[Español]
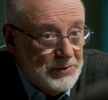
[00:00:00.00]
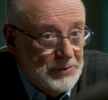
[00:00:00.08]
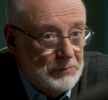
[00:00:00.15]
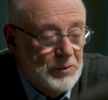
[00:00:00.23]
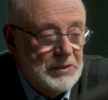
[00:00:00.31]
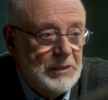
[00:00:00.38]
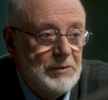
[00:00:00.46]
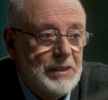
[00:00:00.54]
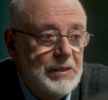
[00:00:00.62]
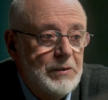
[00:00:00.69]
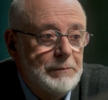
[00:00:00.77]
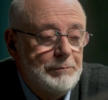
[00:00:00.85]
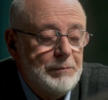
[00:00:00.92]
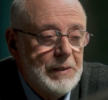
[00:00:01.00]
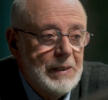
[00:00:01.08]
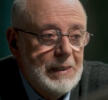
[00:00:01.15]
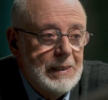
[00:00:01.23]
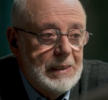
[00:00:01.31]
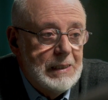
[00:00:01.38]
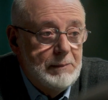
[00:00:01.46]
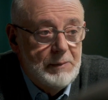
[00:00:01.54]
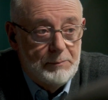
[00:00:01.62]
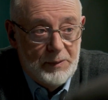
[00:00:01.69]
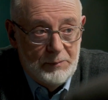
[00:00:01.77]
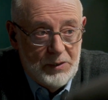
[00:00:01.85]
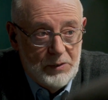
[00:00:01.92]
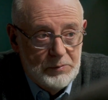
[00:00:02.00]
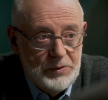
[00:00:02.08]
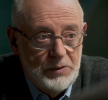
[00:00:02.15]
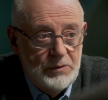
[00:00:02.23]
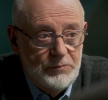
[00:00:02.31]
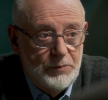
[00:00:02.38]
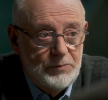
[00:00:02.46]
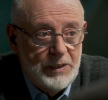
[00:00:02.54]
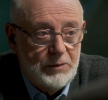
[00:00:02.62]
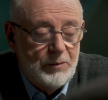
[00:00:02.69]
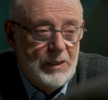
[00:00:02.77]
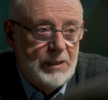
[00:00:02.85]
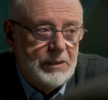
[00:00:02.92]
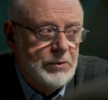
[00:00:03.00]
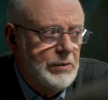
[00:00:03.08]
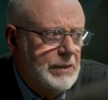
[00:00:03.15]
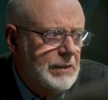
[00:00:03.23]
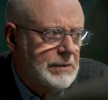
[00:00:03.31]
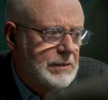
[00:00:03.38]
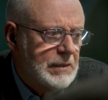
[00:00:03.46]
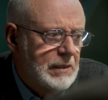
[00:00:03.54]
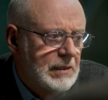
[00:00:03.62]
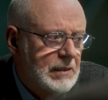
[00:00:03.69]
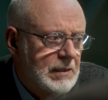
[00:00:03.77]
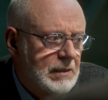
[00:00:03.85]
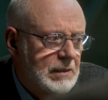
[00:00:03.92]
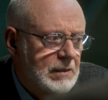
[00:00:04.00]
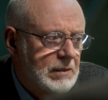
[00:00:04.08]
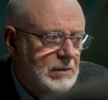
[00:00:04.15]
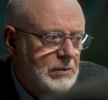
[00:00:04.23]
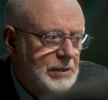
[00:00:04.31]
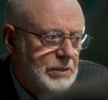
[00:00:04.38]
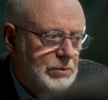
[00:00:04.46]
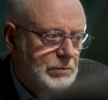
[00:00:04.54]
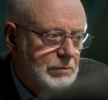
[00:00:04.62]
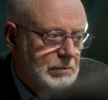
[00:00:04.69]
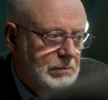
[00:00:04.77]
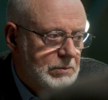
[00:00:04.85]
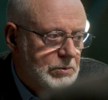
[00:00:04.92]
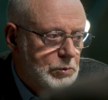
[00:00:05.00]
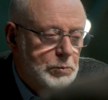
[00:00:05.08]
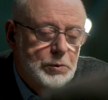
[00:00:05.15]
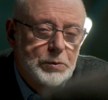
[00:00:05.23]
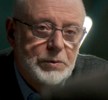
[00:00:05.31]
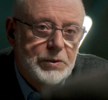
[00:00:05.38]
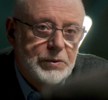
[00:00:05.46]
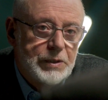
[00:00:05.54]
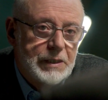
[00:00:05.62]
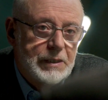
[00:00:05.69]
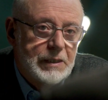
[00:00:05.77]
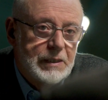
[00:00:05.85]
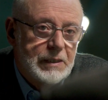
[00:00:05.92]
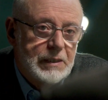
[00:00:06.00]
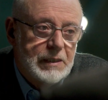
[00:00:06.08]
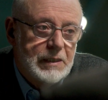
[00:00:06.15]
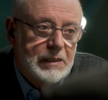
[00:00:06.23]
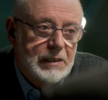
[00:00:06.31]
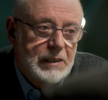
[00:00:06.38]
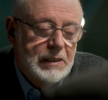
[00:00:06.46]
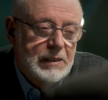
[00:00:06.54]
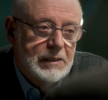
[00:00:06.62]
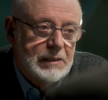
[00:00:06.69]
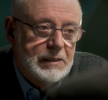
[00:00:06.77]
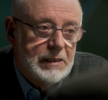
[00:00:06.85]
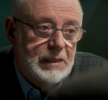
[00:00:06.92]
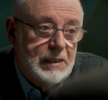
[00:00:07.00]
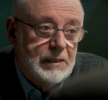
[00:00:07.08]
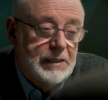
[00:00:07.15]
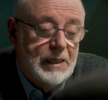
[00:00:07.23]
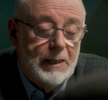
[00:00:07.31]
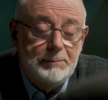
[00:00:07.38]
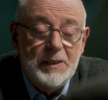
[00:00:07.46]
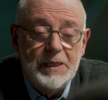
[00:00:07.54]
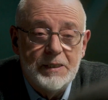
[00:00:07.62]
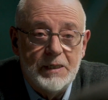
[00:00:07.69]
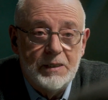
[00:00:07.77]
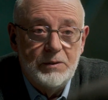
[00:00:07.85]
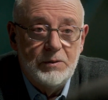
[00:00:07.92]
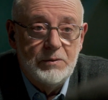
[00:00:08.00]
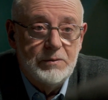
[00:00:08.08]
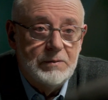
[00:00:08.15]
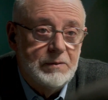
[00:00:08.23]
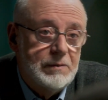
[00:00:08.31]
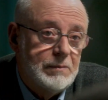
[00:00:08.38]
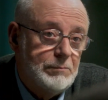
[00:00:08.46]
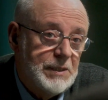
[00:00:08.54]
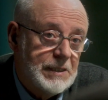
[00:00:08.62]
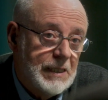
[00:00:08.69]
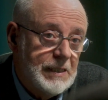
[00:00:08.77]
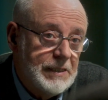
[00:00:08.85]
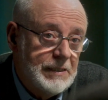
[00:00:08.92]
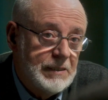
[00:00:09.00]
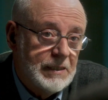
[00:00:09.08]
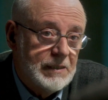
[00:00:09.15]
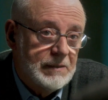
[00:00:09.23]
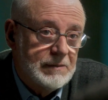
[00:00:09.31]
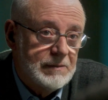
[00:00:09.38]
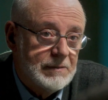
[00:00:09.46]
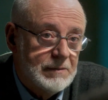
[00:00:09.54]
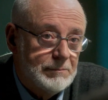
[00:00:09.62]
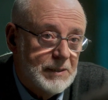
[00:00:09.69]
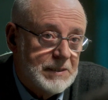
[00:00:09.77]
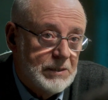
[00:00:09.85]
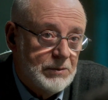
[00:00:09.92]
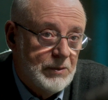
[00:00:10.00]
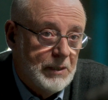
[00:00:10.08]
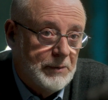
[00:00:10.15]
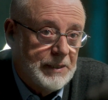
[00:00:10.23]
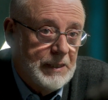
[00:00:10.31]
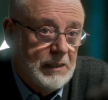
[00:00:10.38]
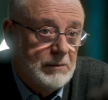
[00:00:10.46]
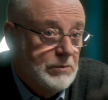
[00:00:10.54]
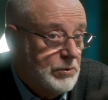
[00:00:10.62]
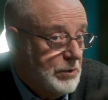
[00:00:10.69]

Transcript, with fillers: ¿De Montevideo. Y mi primera opción fue una escuela que hoy es, eh, hoy es un suburbio de, Las Piedras, ¿no? Vista Linda, pasando las barreras.